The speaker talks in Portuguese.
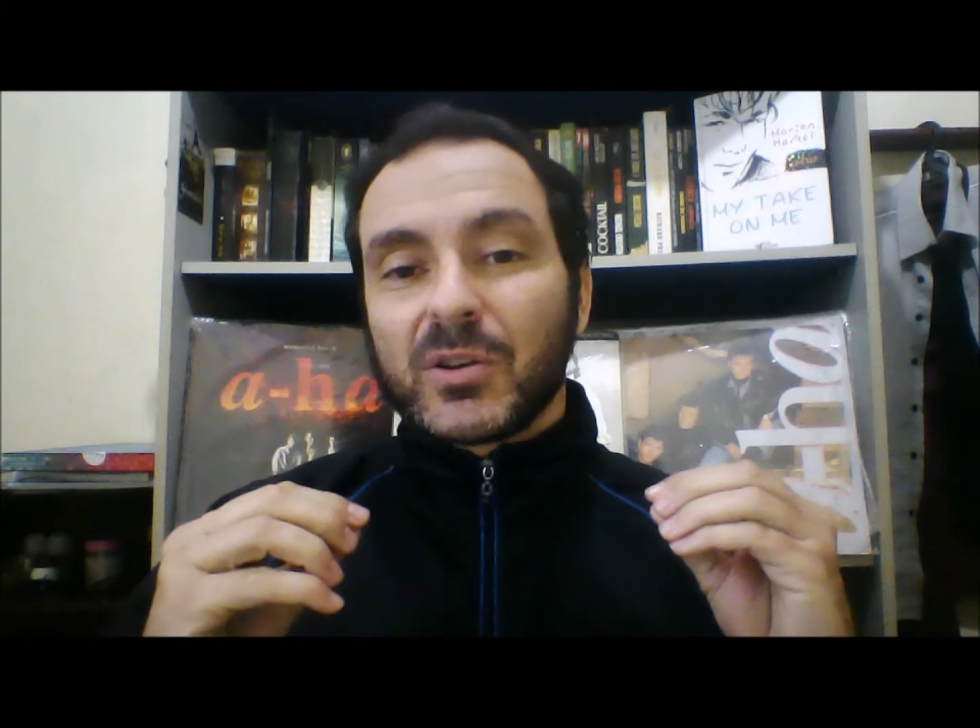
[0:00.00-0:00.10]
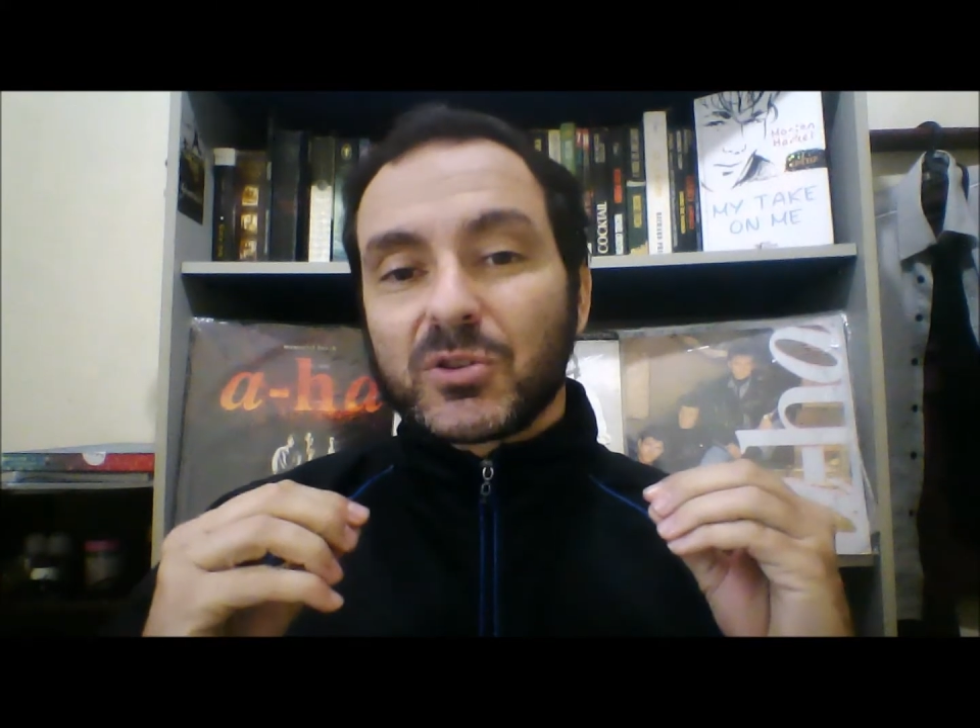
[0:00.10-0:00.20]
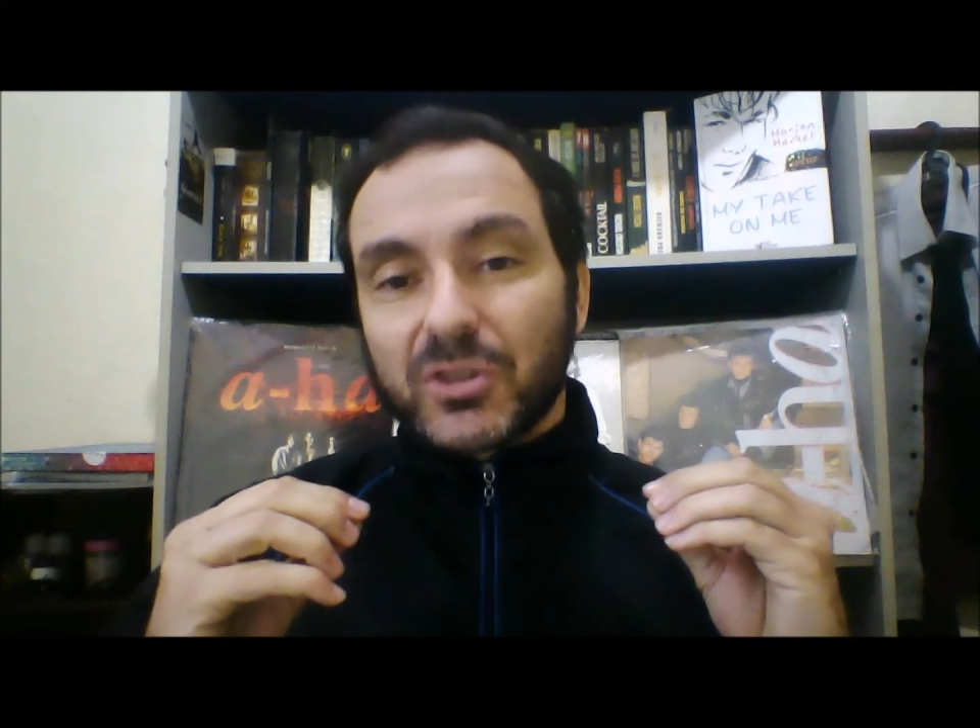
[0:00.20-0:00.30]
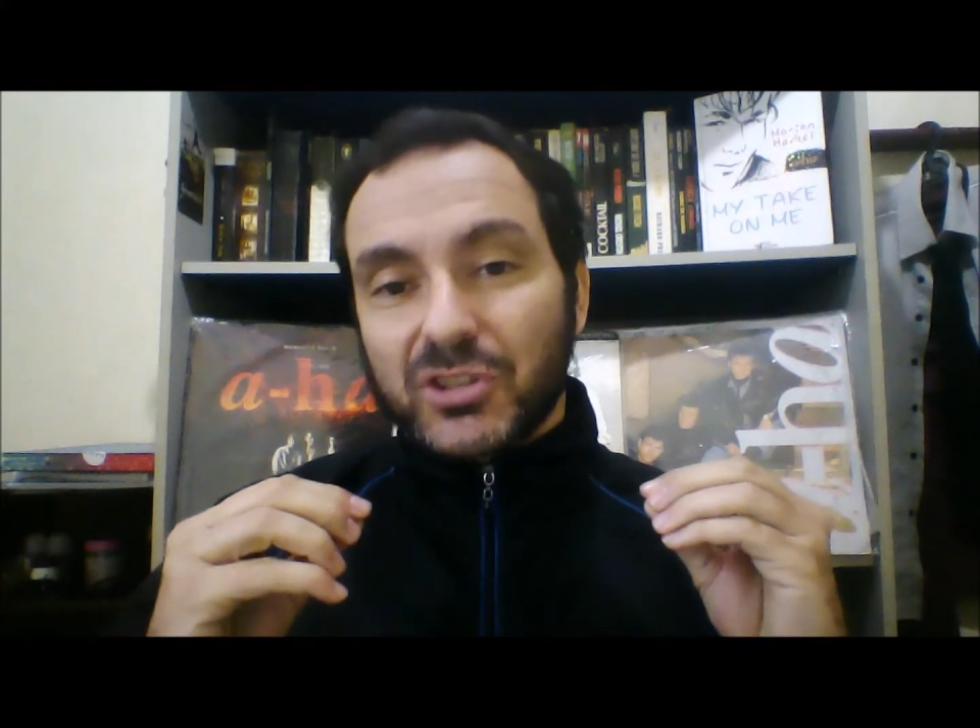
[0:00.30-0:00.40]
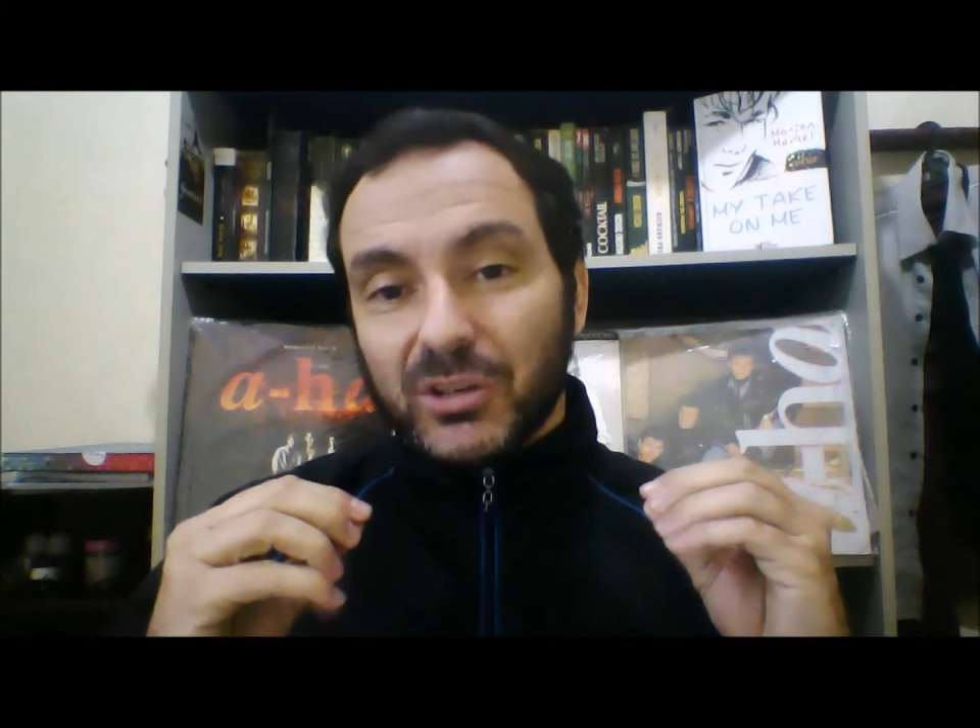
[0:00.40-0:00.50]

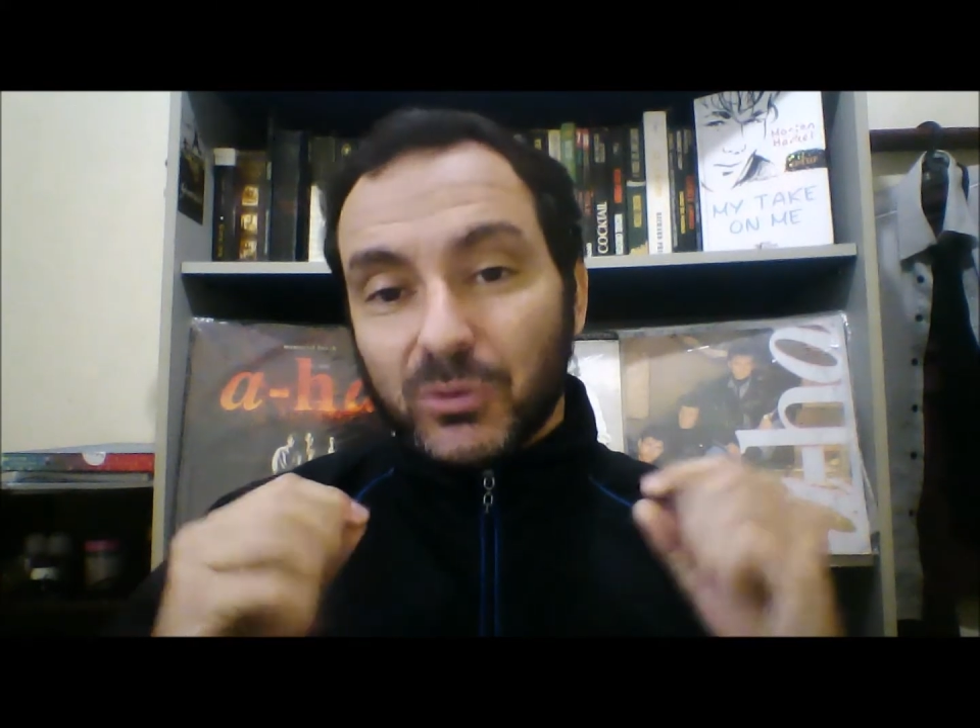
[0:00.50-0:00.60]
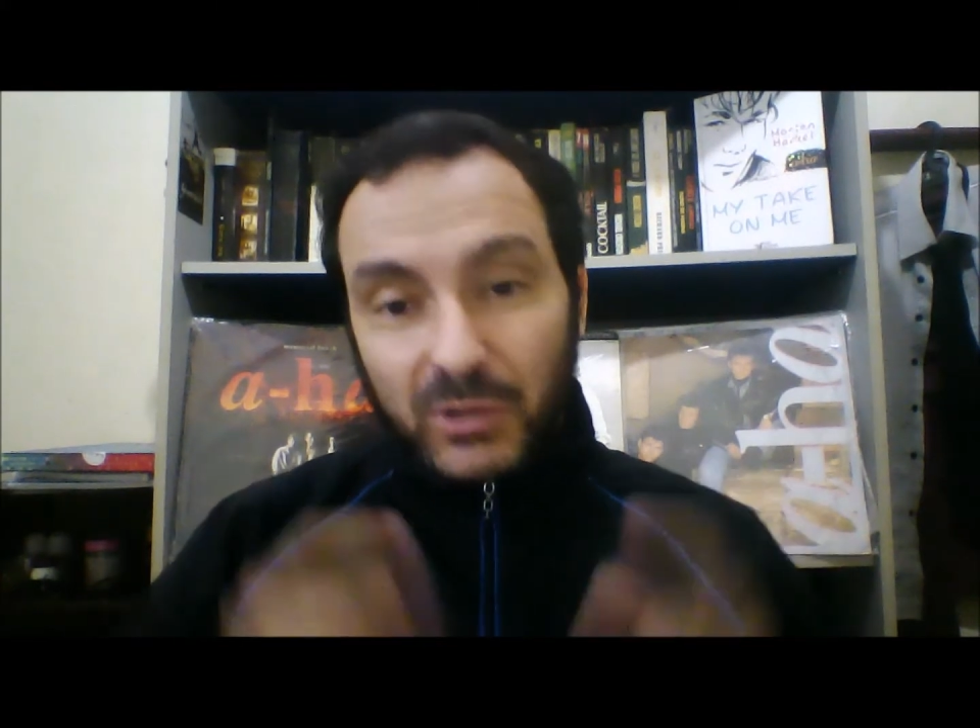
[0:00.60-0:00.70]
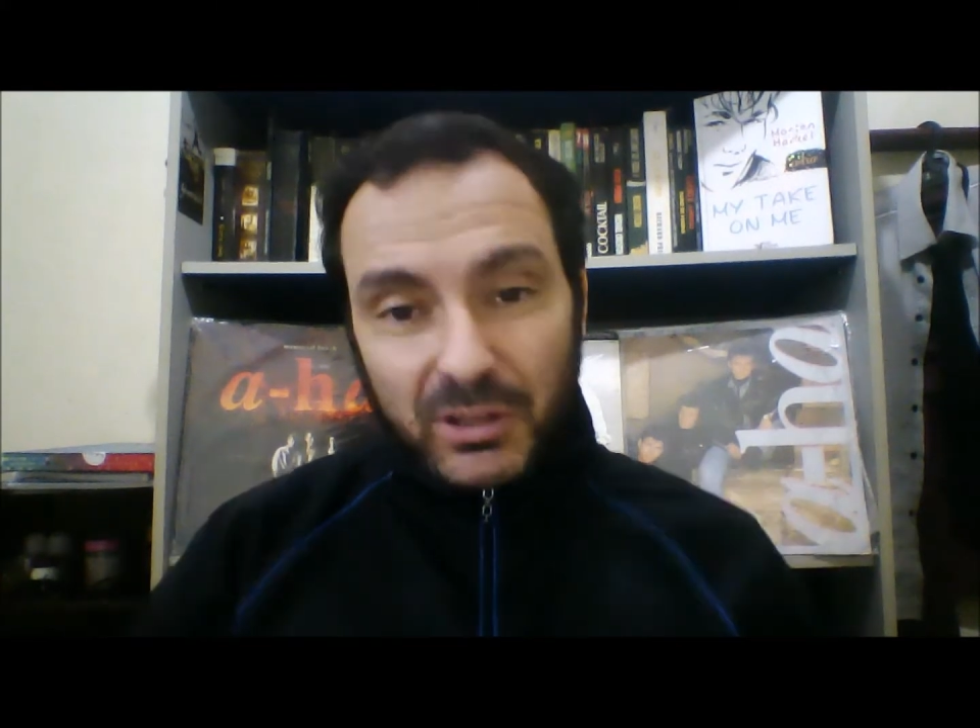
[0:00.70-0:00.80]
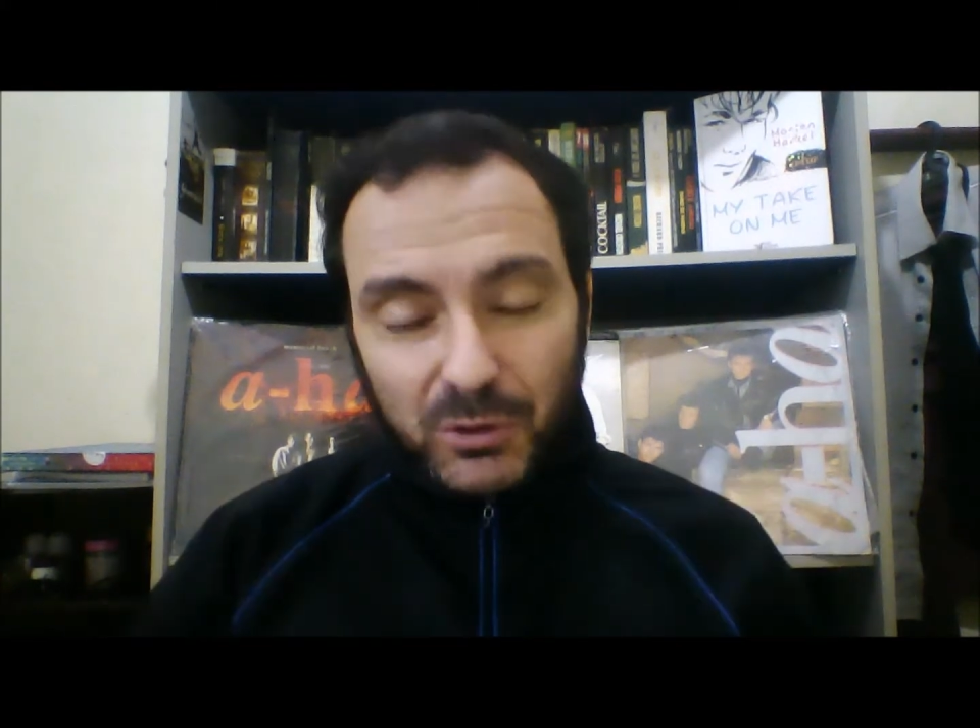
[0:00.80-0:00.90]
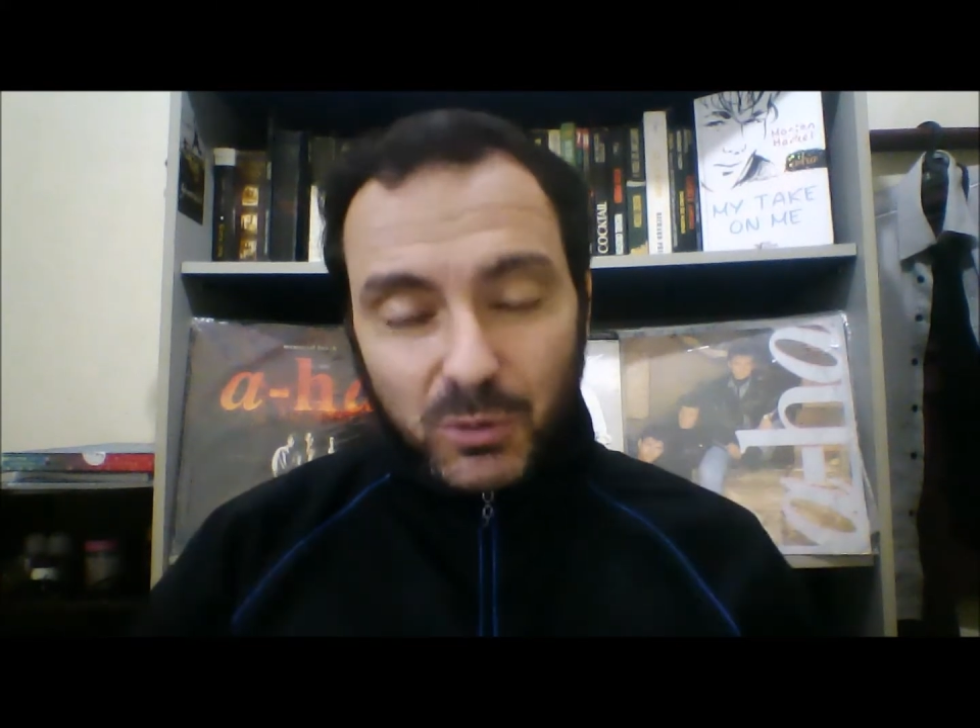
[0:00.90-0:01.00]
sorteando um livro